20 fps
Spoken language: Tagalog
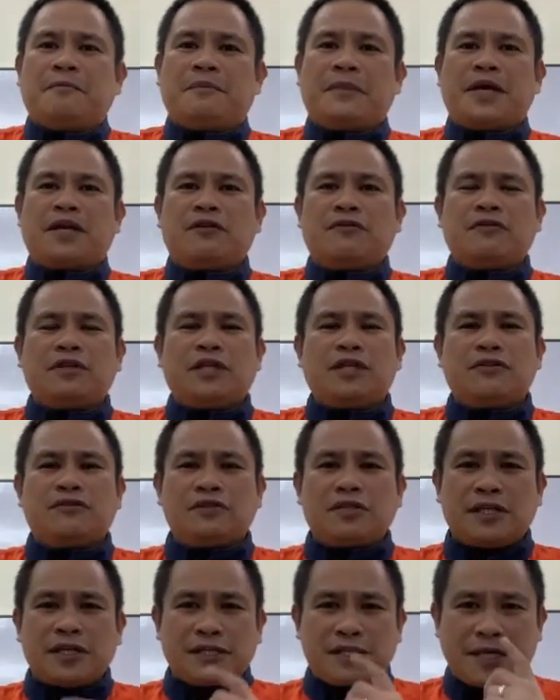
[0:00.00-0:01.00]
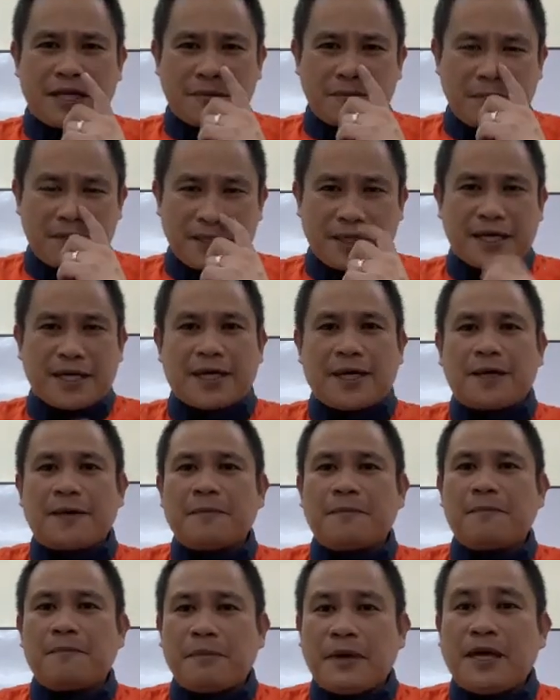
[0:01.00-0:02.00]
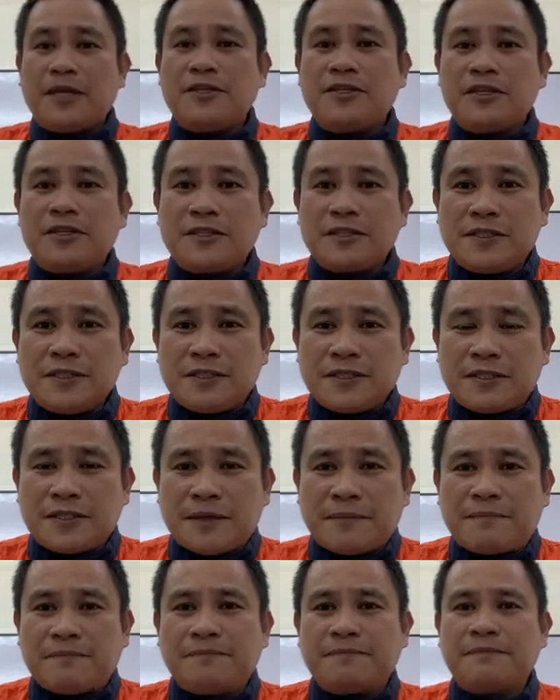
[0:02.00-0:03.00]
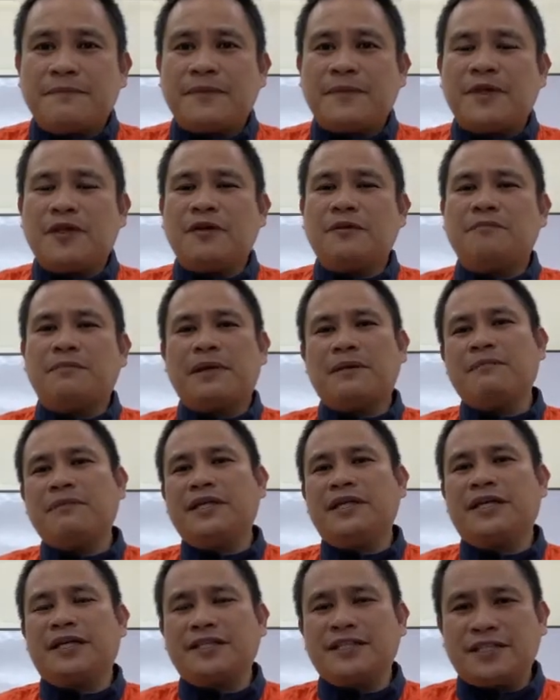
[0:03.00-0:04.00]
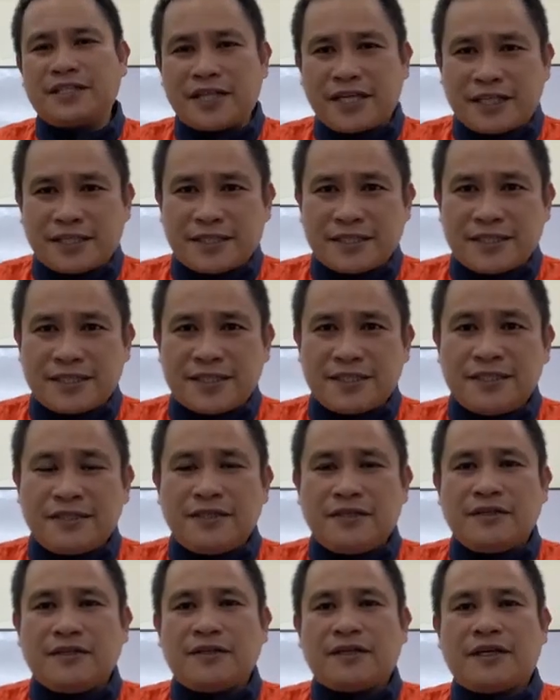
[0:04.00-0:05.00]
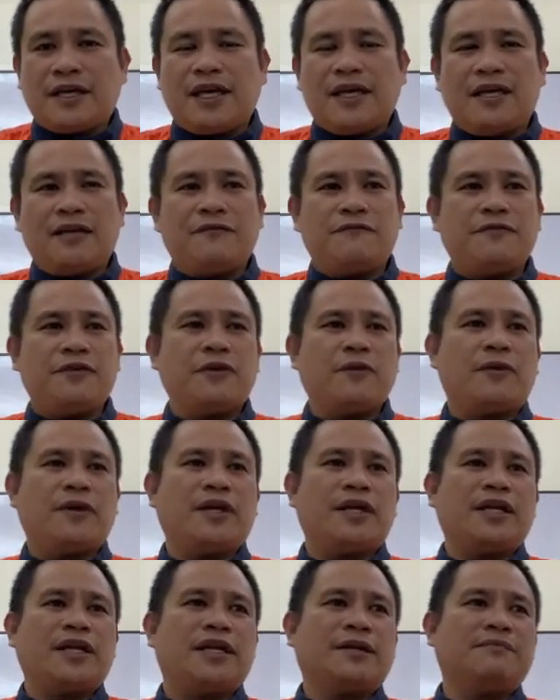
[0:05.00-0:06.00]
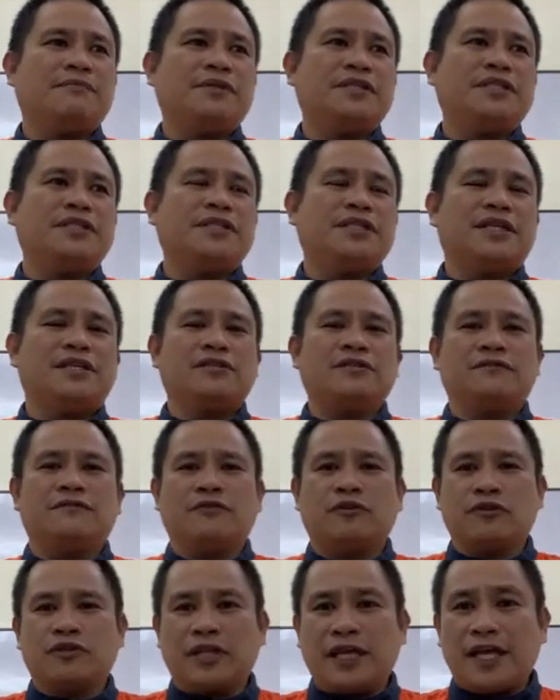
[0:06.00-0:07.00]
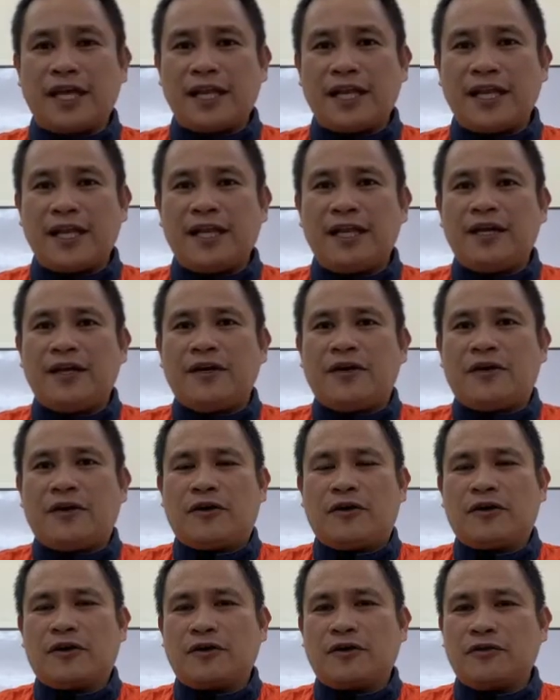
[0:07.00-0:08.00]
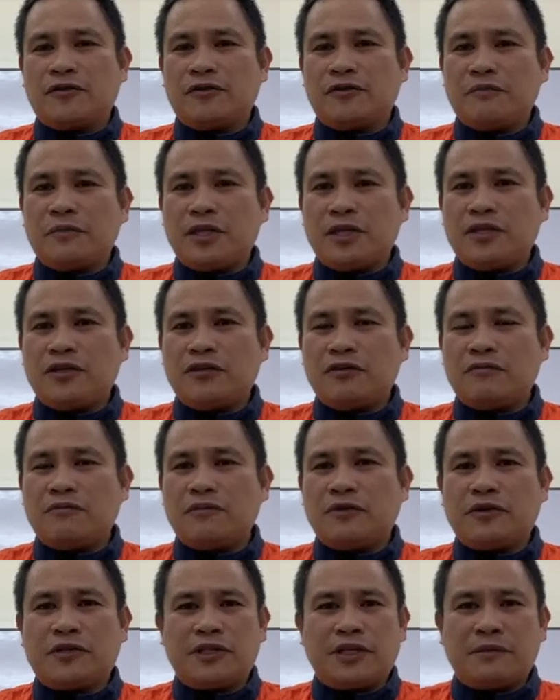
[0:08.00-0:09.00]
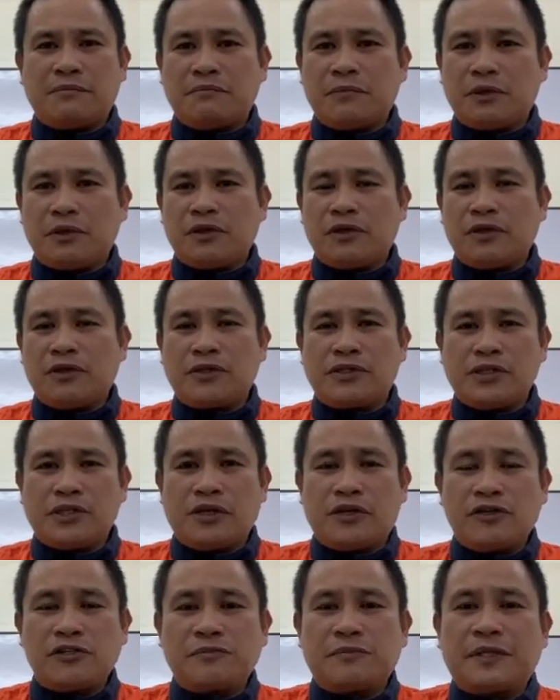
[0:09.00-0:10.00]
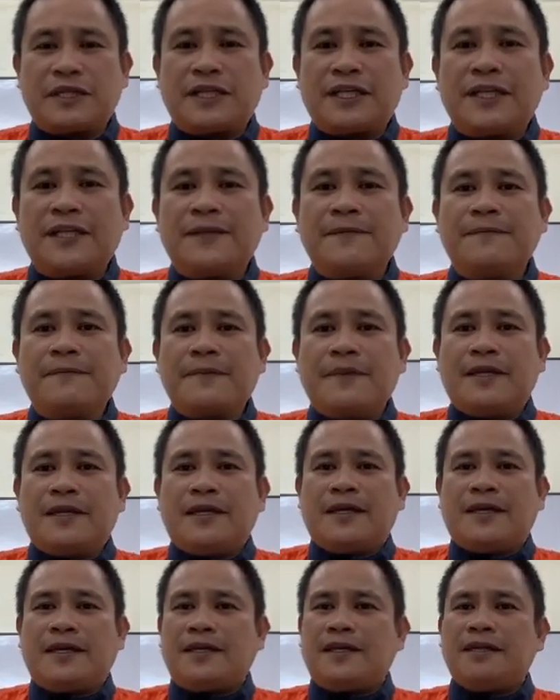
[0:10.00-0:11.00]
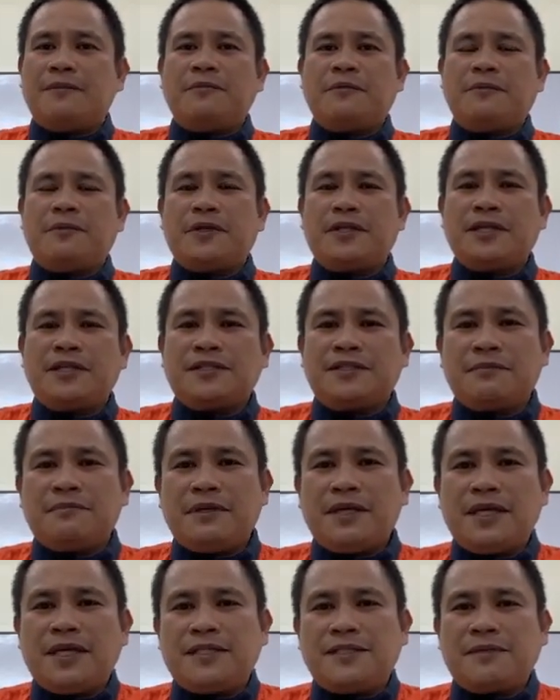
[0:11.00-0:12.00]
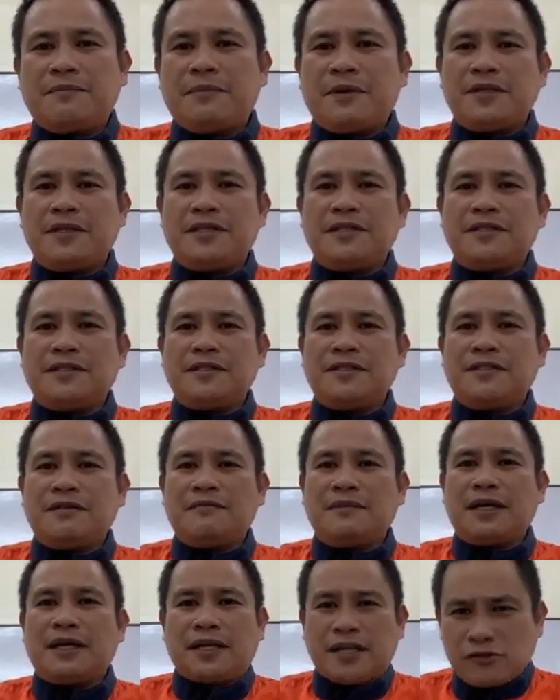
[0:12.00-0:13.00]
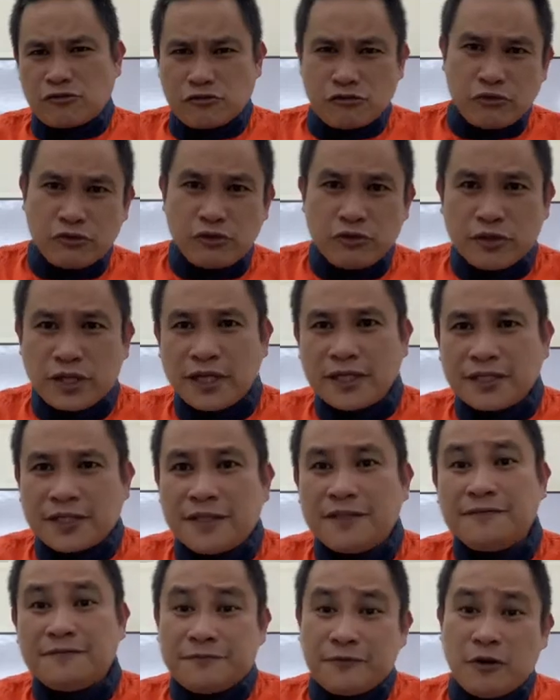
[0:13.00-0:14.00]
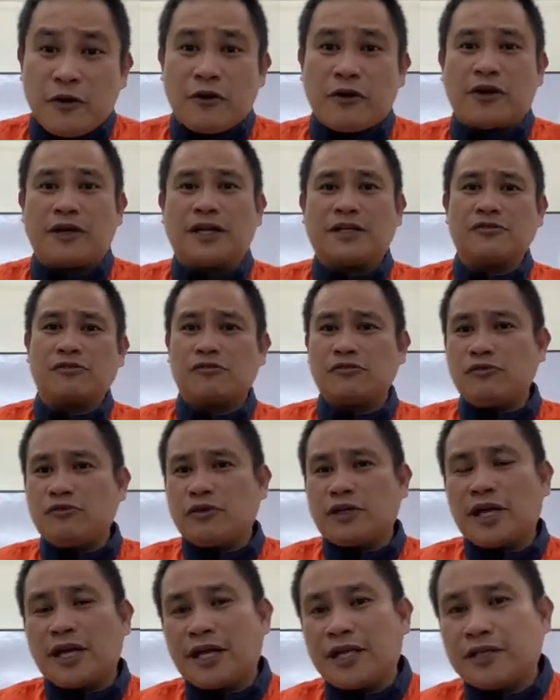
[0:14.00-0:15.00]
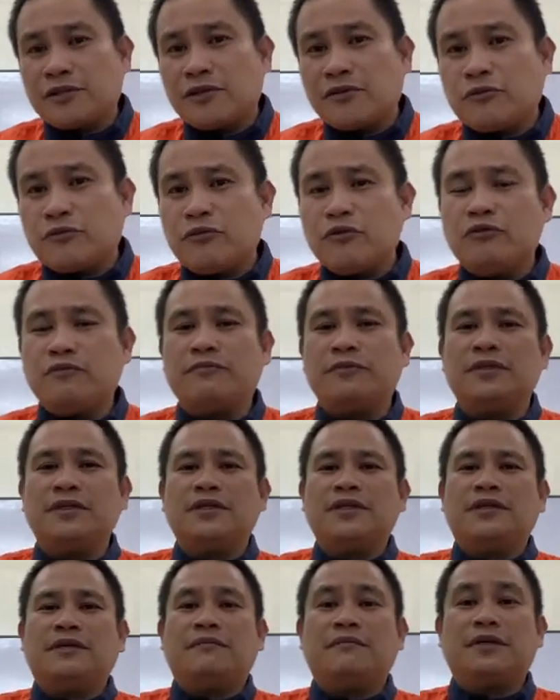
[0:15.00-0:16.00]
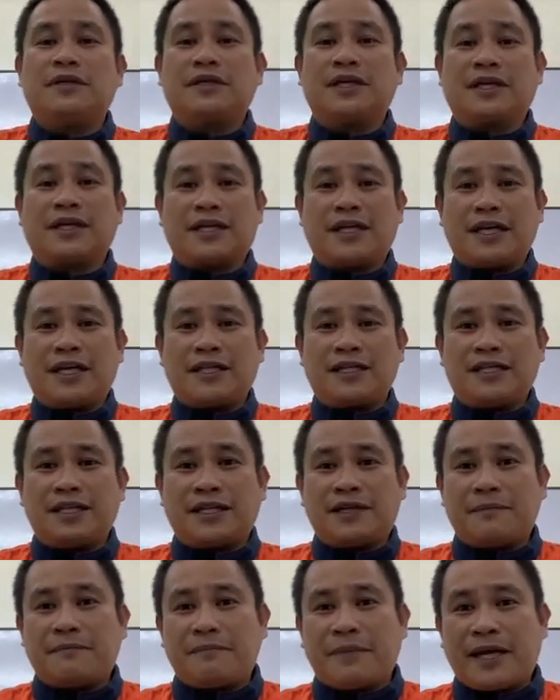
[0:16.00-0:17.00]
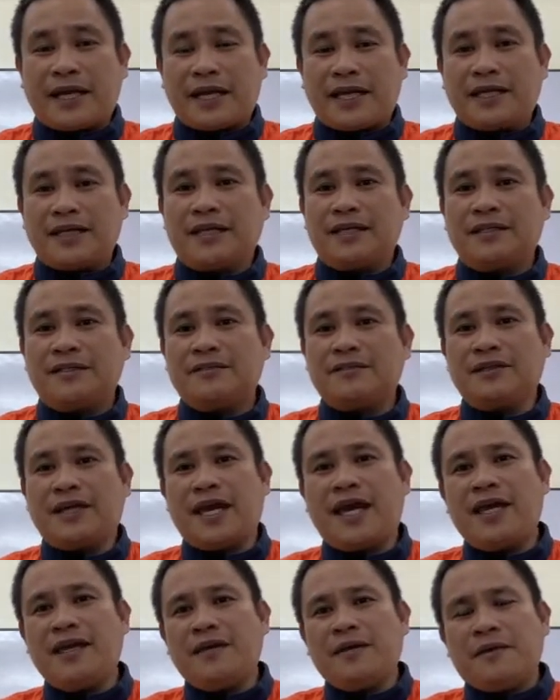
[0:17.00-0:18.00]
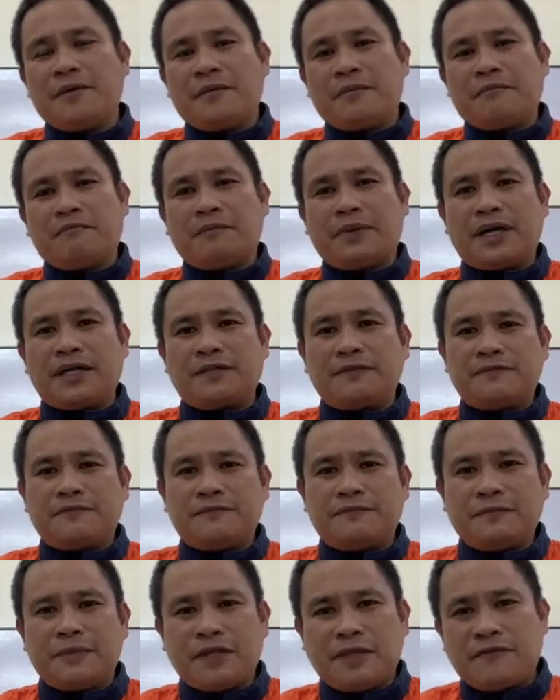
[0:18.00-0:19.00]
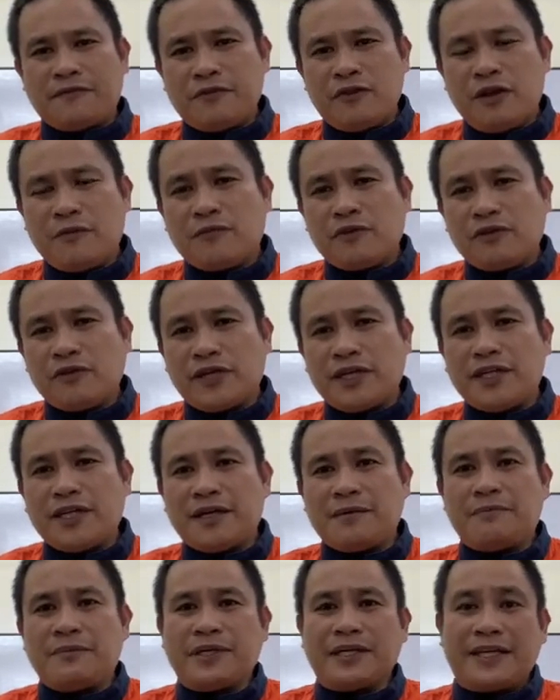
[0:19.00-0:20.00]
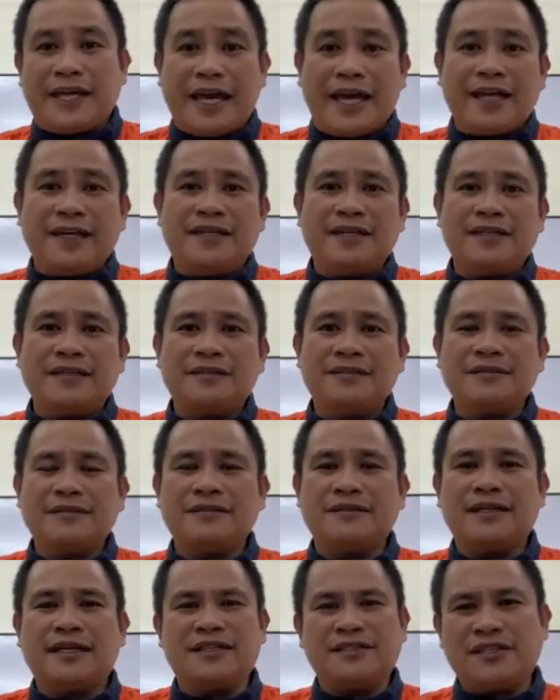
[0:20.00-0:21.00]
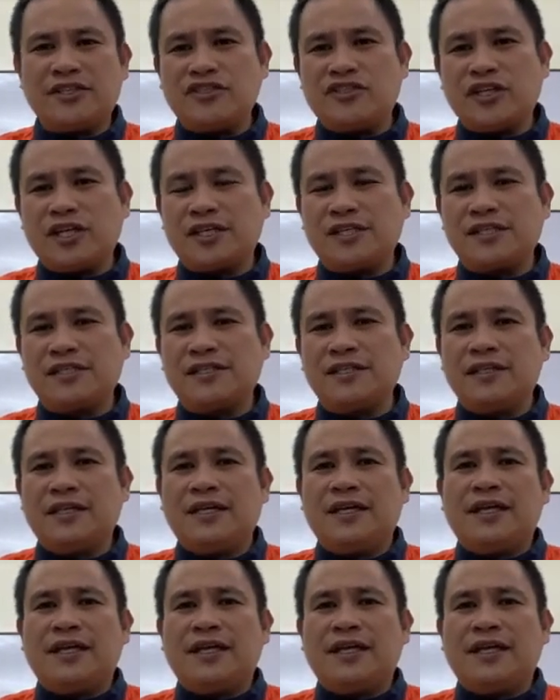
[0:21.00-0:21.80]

Meron din yung sinasabi na paging system, no? Public address. Okay, if you are in a business of hotel or a condominium or the mall or the hospital, hindi mo pwede sabihin sa paging system na nasusunog ang third floor, nasusunog ang ganitong room, magka-create ka ng panic. Okay? But if you have already a brigade, I suggest